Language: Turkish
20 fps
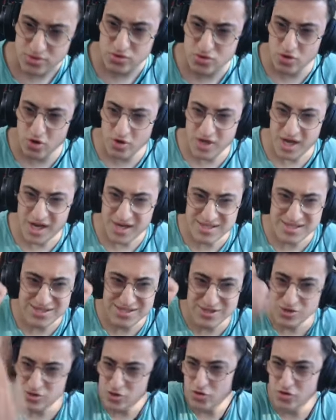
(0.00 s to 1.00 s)
Son
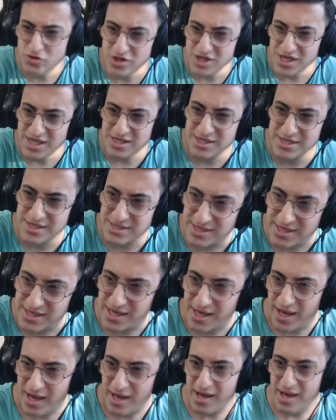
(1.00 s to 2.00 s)
Arda'nın sonunu
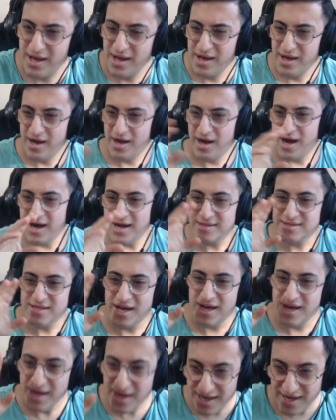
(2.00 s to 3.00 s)
getirdi.
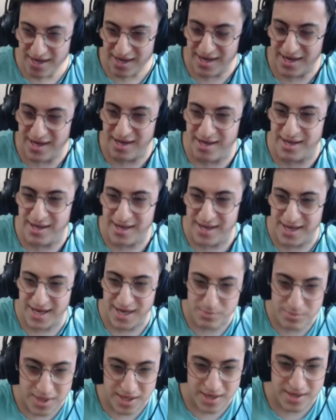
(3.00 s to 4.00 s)
Arda
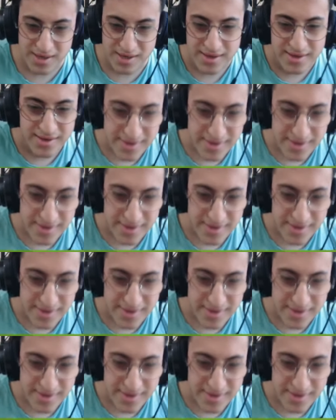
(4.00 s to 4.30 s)
ağlama.